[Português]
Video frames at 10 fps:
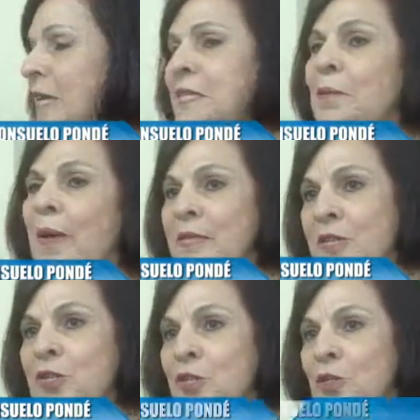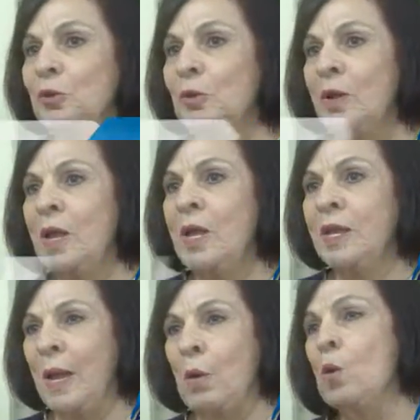receber esse título
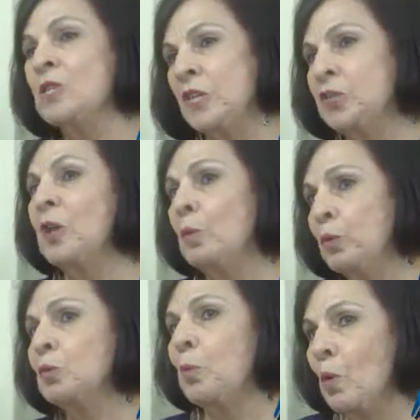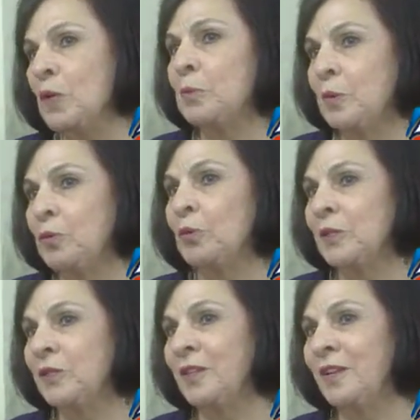que é concedido a muitas poucas pessoas.